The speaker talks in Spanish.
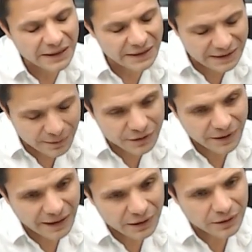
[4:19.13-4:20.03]
Estamos
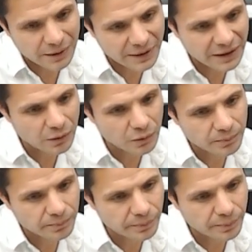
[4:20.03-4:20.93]
trabajando también en
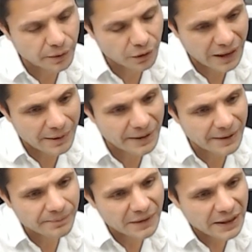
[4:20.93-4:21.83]
un
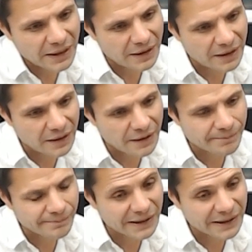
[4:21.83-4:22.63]
programa eh,